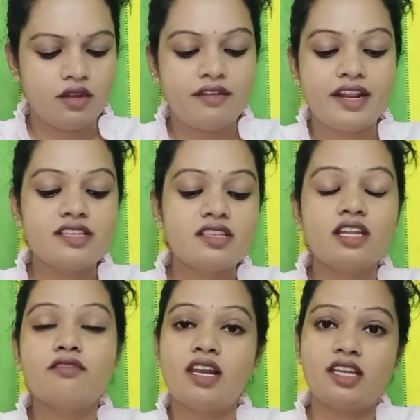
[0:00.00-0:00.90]
డ్రై
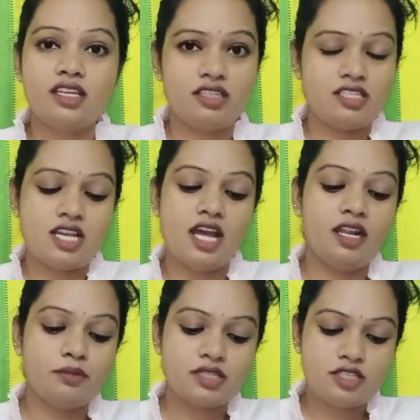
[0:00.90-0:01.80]
స్కిన్ వాళ్ళకి ఇది చాలా
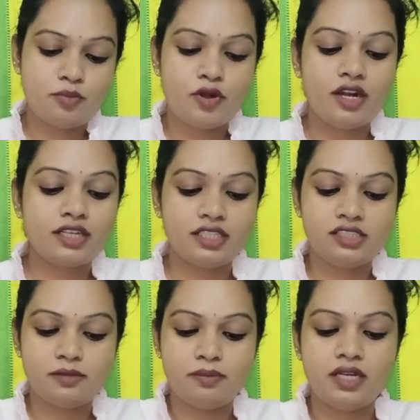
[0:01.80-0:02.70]
మంచి ప్రోడక్ట్
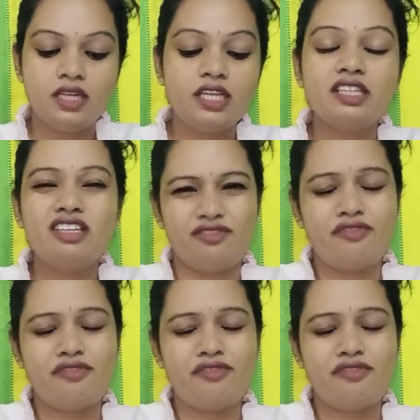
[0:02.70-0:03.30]
అని చెప్పాలి ఇది